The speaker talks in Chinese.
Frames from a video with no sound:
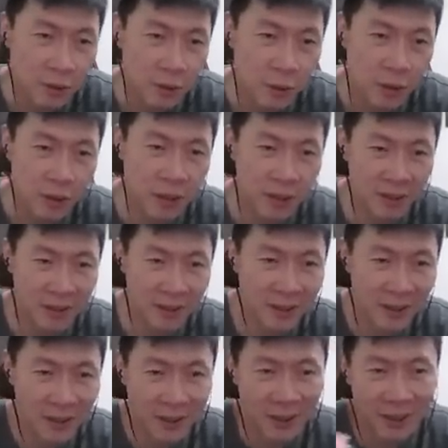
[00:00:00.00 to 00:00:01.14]
是说。
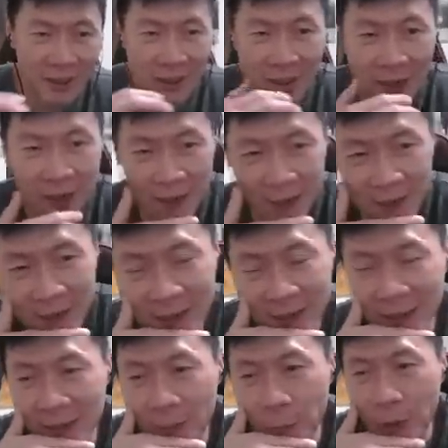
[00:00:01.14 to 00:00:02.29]

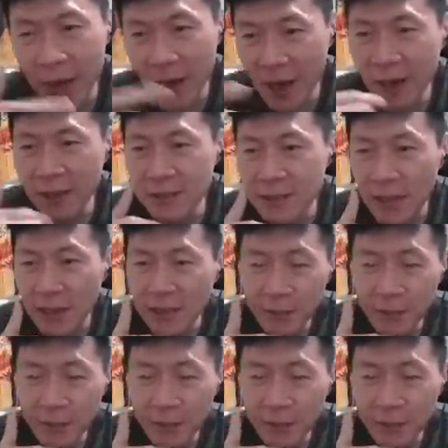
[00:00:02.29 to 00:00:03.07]
呃，我刚刚上